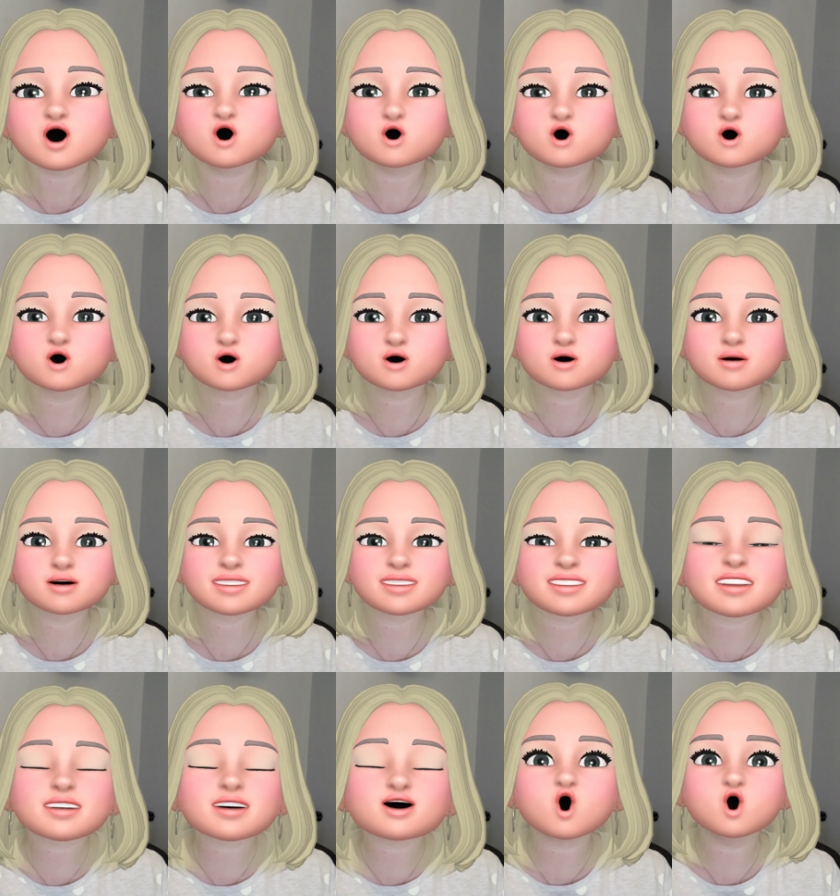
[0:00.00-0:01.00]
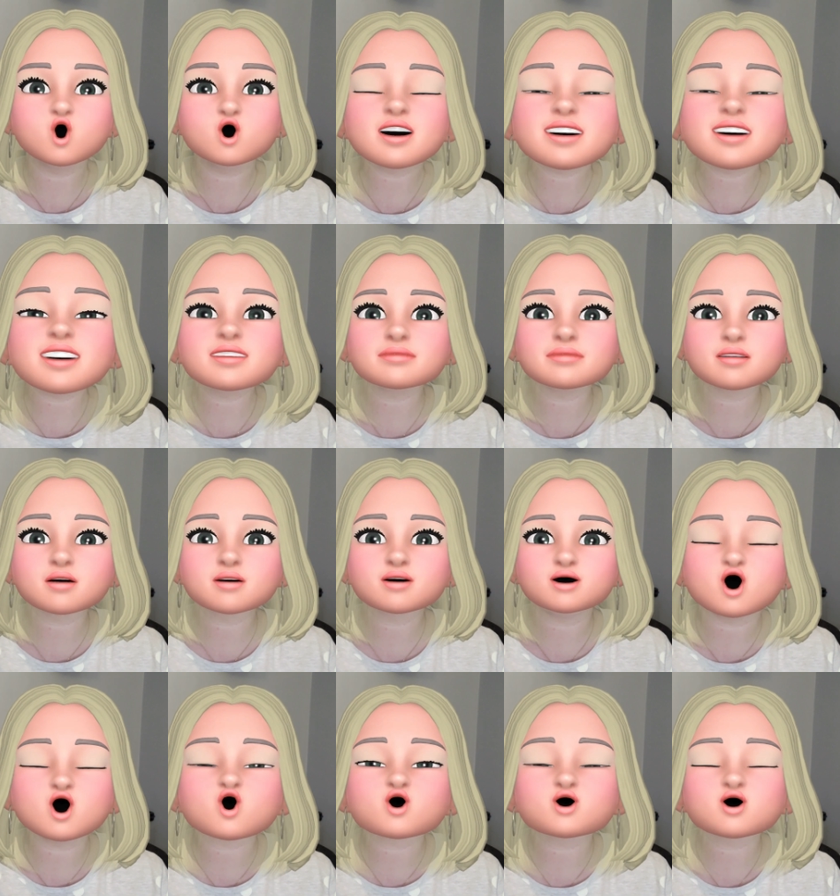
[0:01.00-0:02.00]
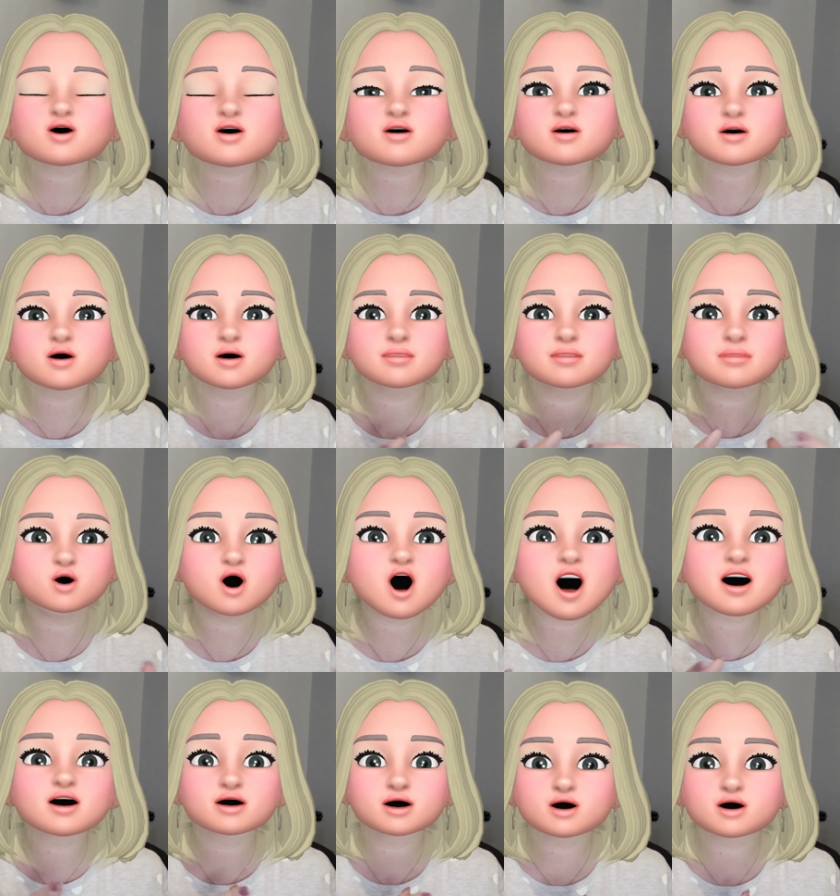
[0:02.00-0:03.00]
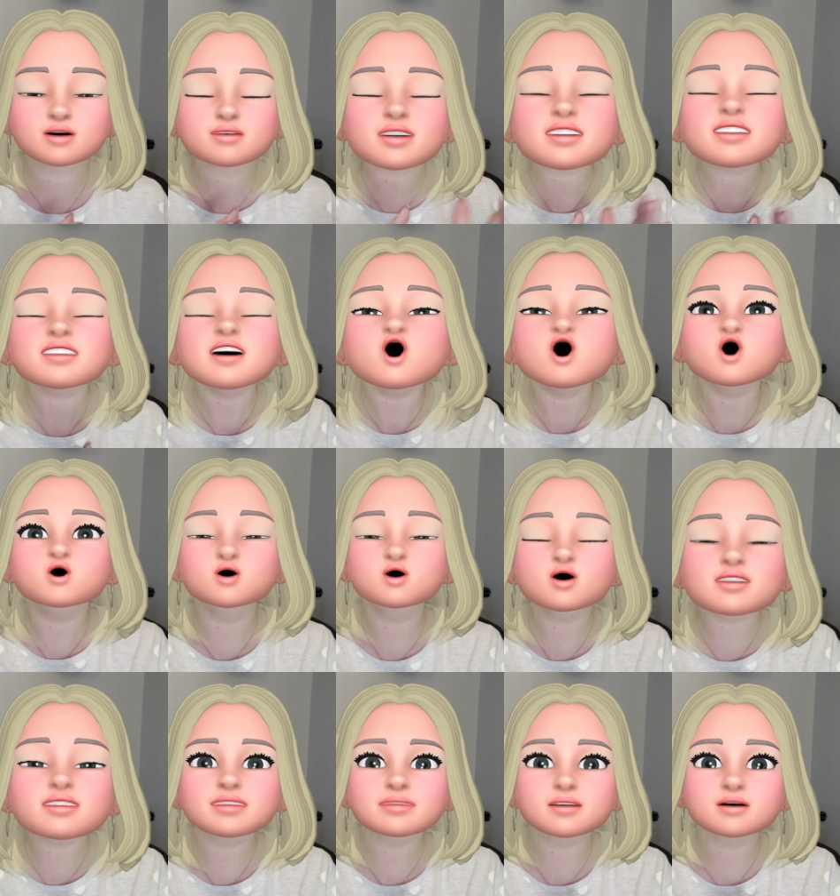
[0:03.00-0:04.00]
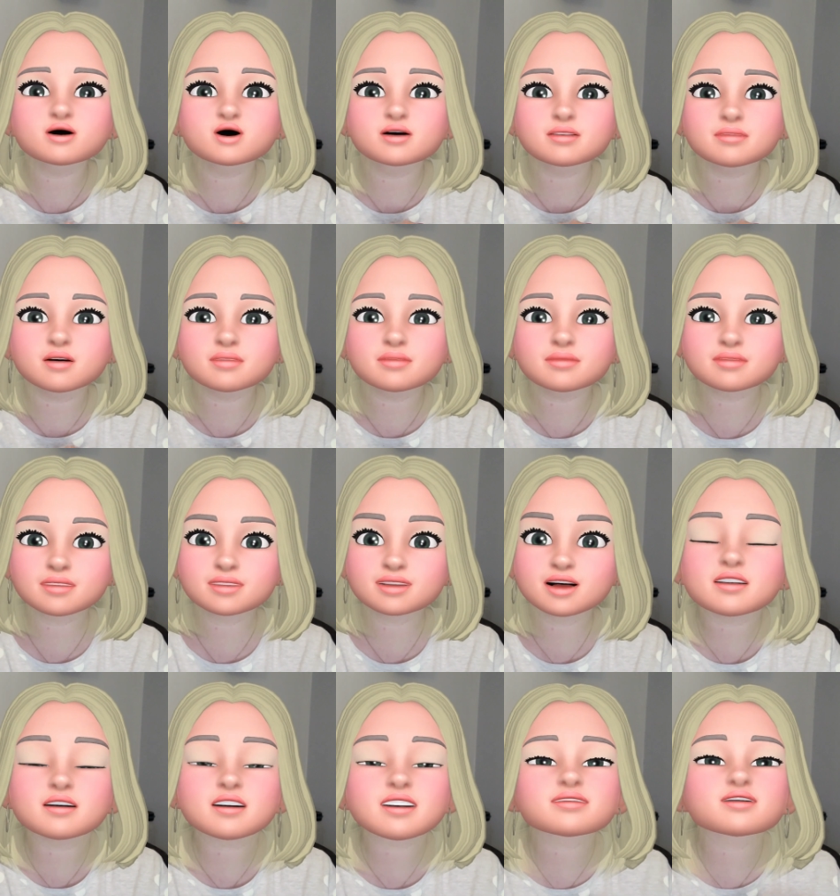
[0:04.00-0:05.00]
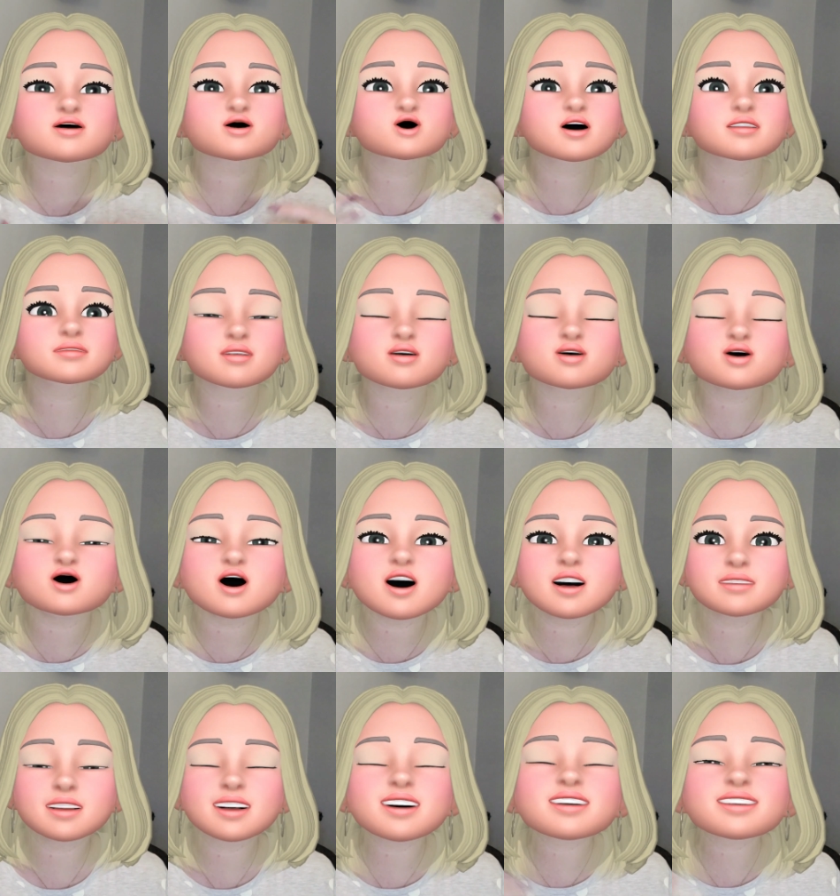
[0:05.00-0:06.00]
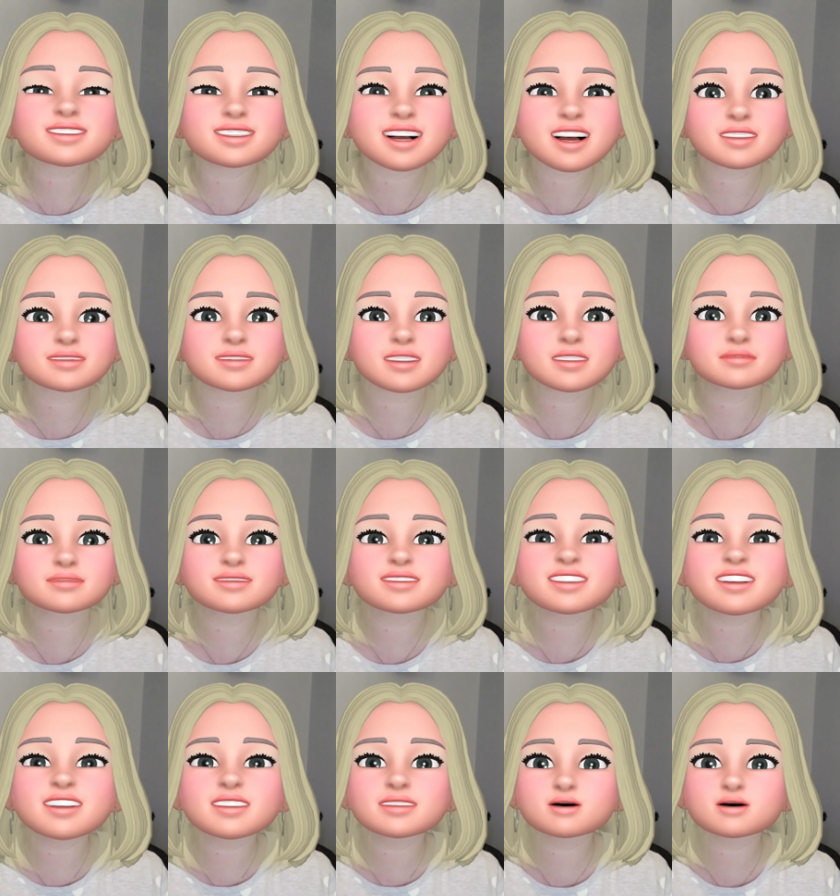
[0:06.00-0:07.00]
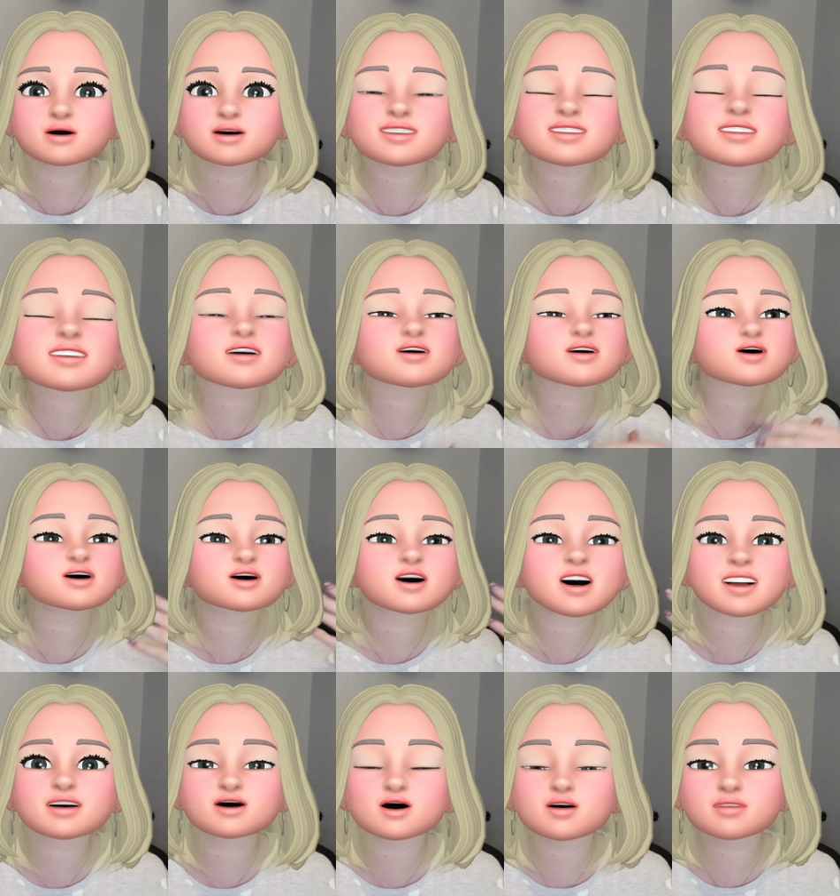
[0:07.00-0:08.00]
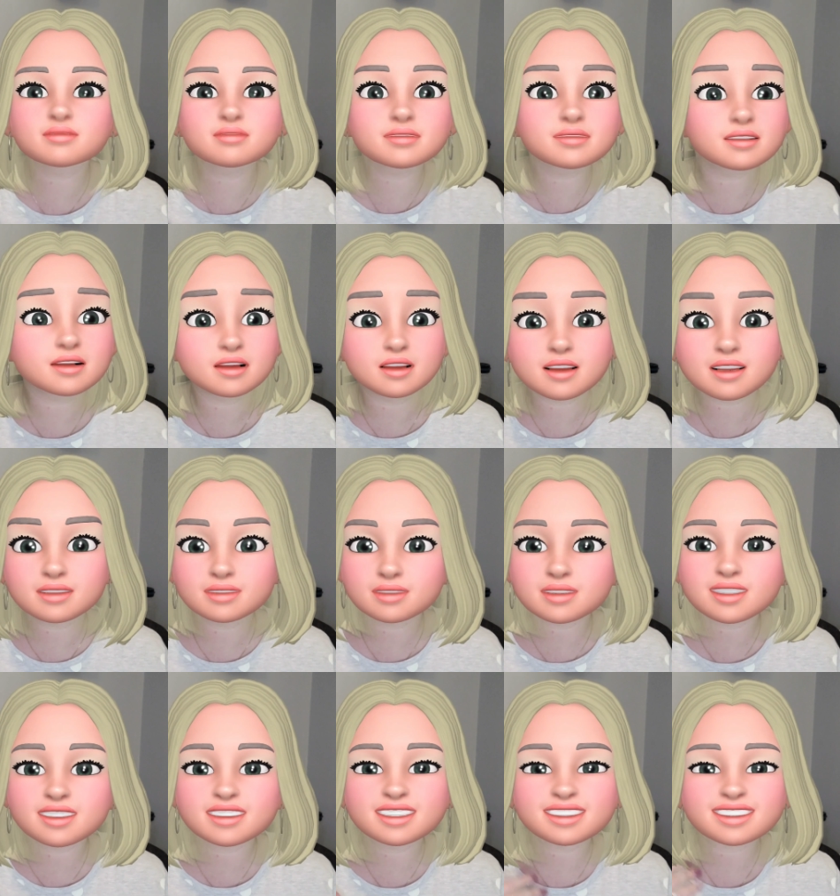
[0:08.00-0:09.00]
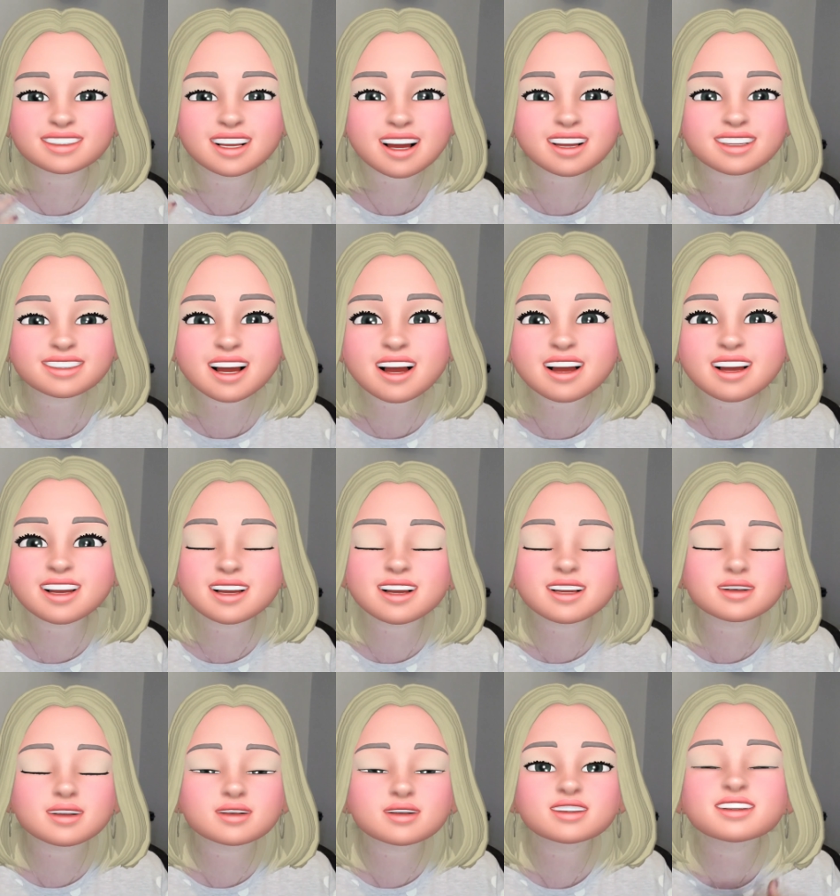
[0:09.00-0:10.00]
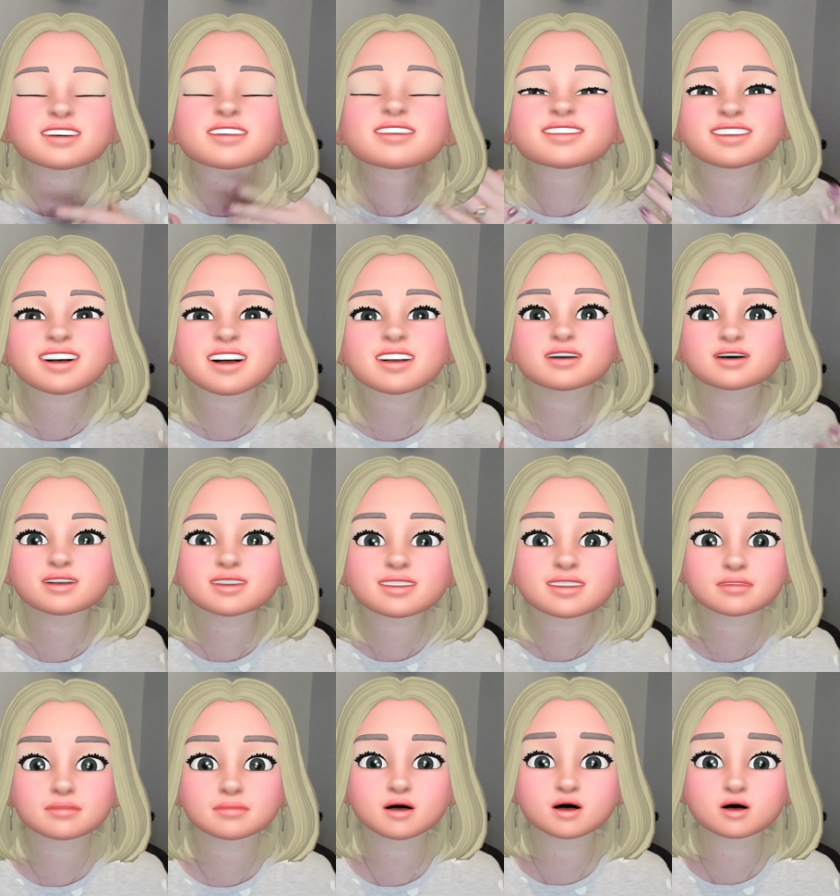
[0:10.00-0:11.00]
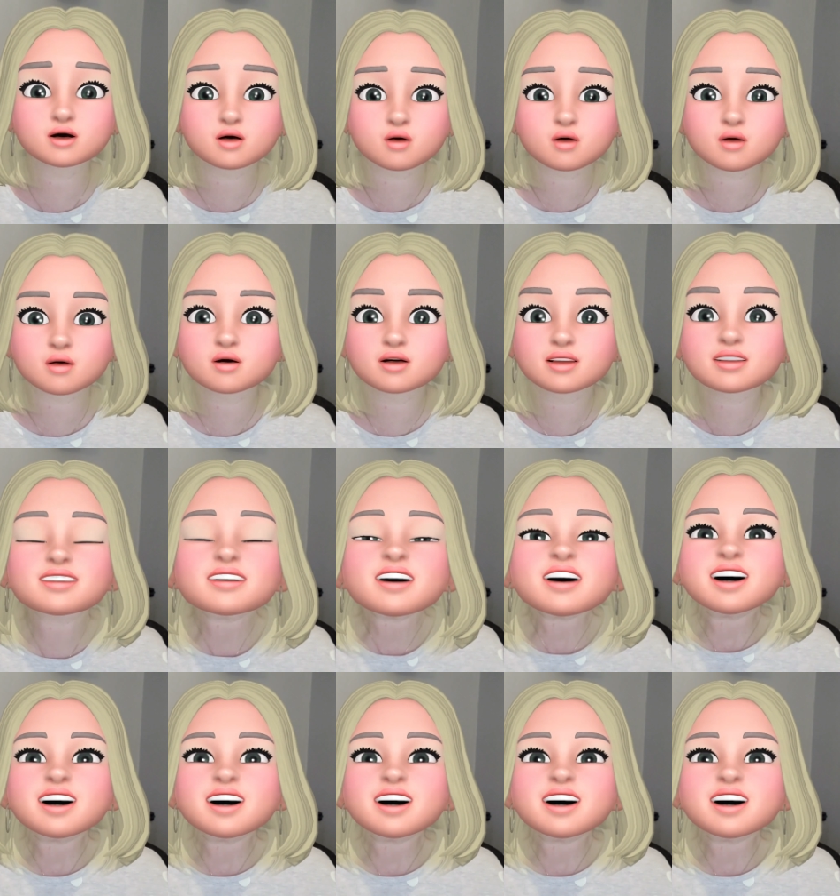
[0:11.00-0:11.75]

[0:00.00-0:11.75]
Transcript: euh, concernant les montants que donc moi je mets au niveau de mon budget parce que comme je le rappelle, chaque famille est unique, chaque boulot est unique, chaque salaire est unique et chaque dépense sont uniques